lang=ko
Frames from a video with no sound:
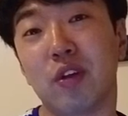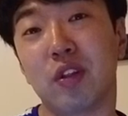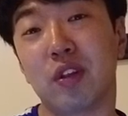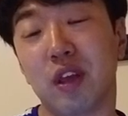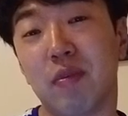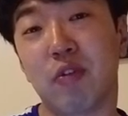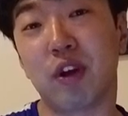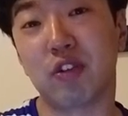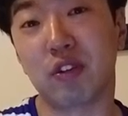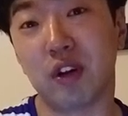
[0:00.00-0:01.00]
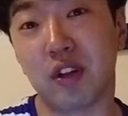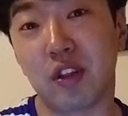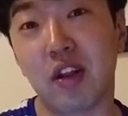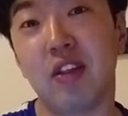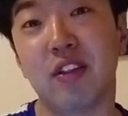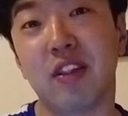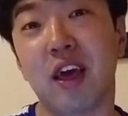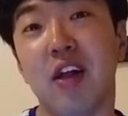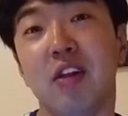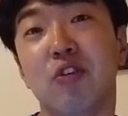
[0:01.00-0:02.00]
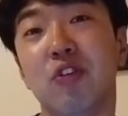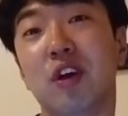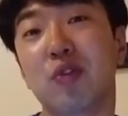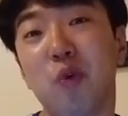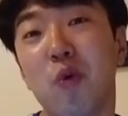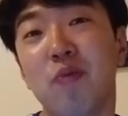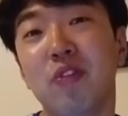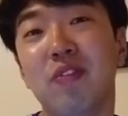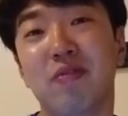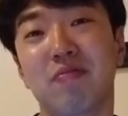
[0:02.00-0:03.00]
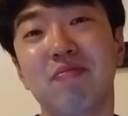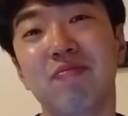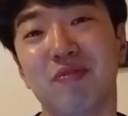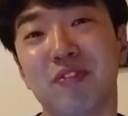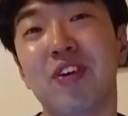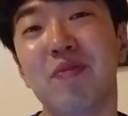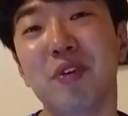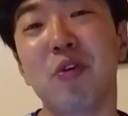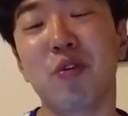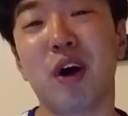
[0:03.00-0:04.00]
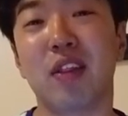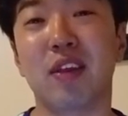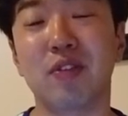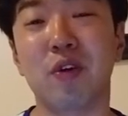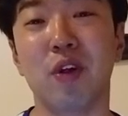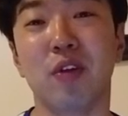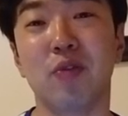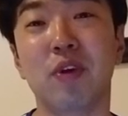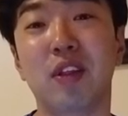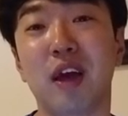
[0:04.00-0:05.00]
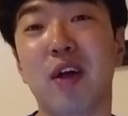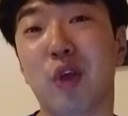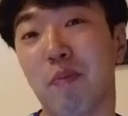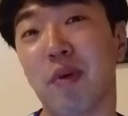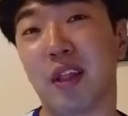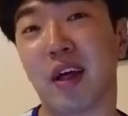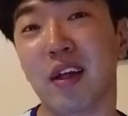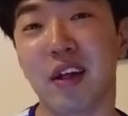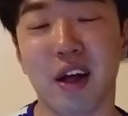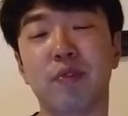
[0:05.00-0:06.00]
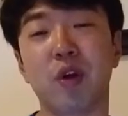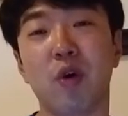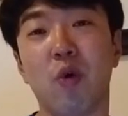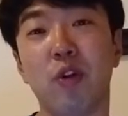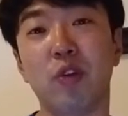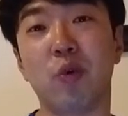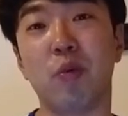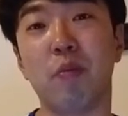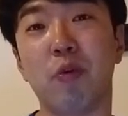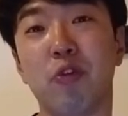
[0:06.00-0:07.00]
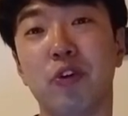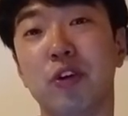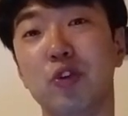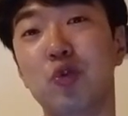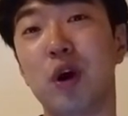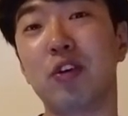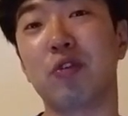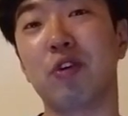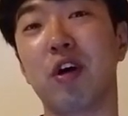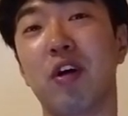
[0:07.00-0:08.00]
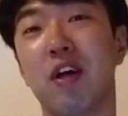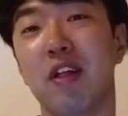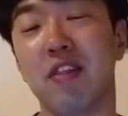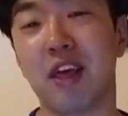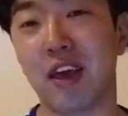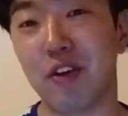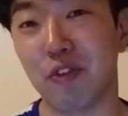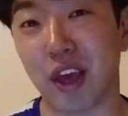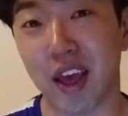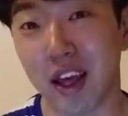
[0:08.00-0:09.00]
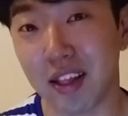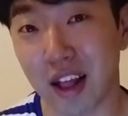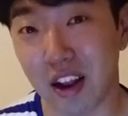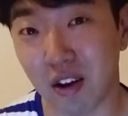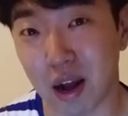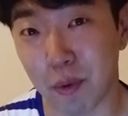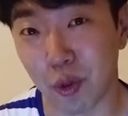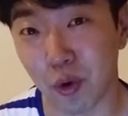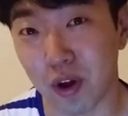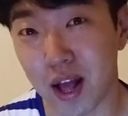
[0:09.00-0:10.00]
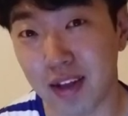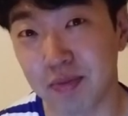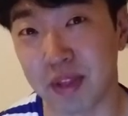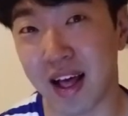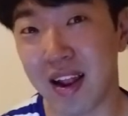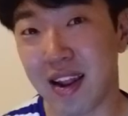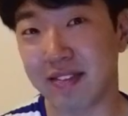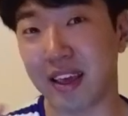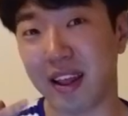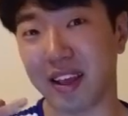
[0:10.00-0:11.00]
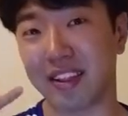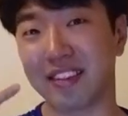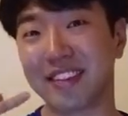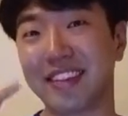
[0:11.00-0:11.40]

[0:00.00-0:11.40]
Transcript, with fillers: 어쨌든 이미그레이션을 들리는데 저는 그게 조금 음, 흥미로울 것 같아서 좀 기대가 됩니다. 오늘도 모두들 수고하셨고요. 내일을 위해 달려가 보도록 하겠습니다. Let's get it!